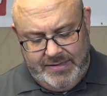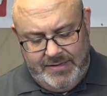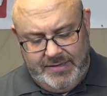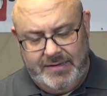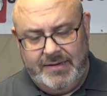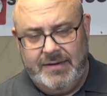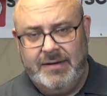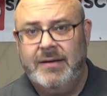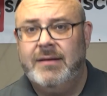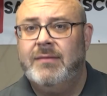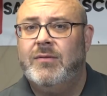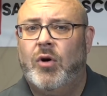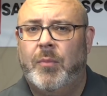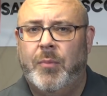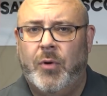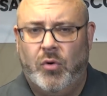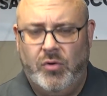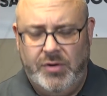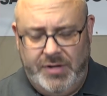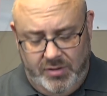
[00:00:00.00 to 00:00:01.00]
äh,
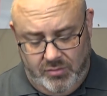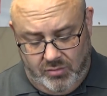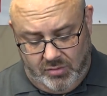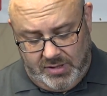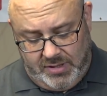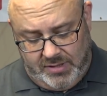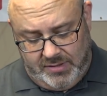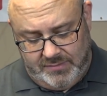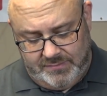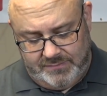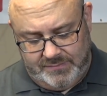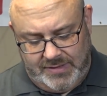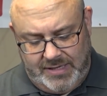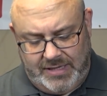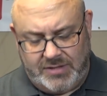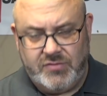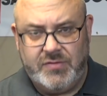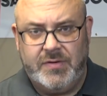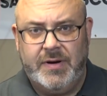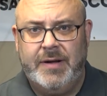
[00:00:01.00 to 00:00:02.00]
ob Oldie oder
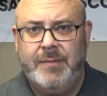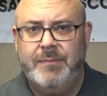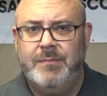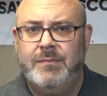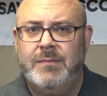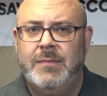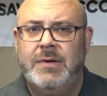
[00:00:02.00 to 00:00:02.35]
Large Frame,